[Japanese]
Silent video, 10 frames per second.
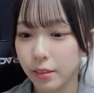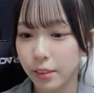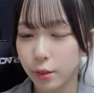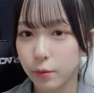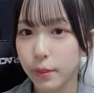
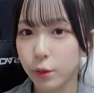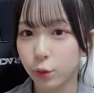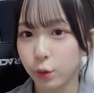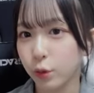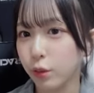
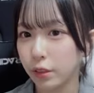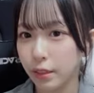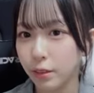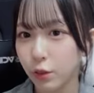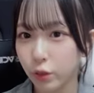100m 泳い
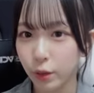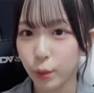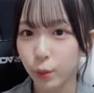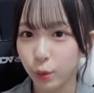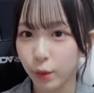だ中
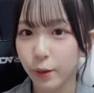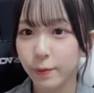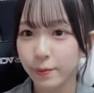学校は